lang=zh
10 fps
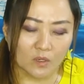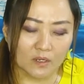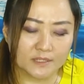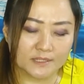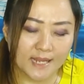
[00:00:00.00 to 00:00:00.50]

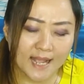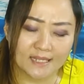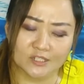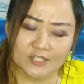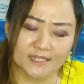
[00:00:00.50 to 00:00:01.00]
我
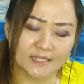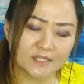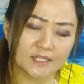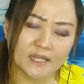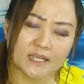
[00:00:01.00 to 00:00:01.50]
将
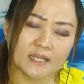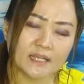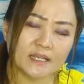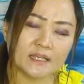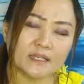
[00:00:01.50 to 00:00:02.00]
自
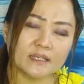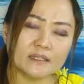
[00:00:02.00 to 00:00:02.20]
己